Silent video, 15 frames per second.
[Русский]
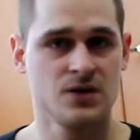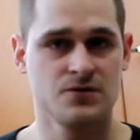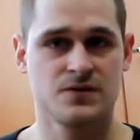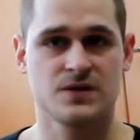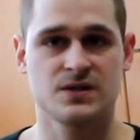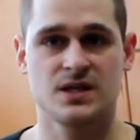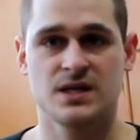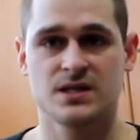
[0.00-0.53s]

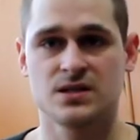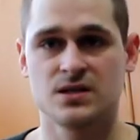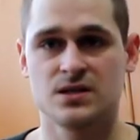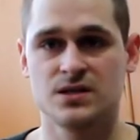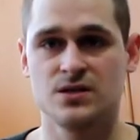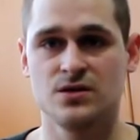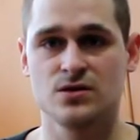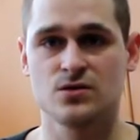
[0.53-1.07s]
фиксации
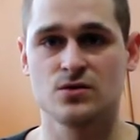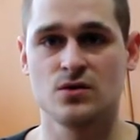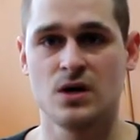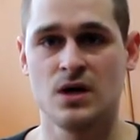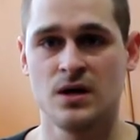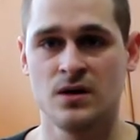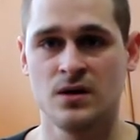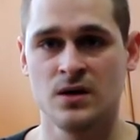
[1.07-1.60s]
снизу
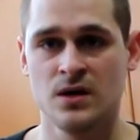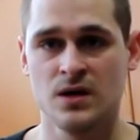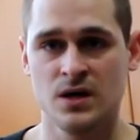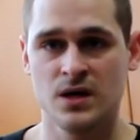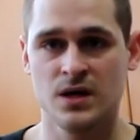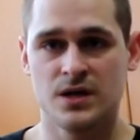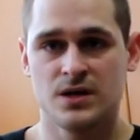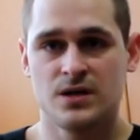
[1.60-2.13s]

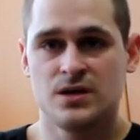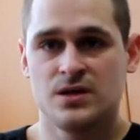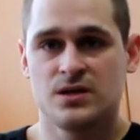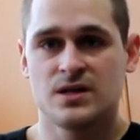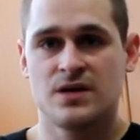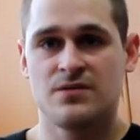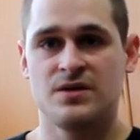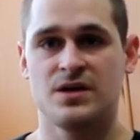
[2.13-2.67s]
и
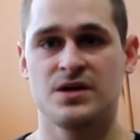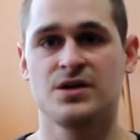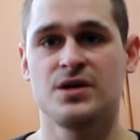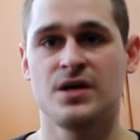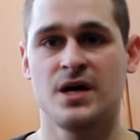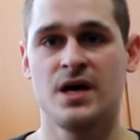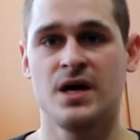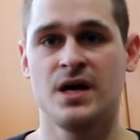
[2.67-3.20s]
на верхней,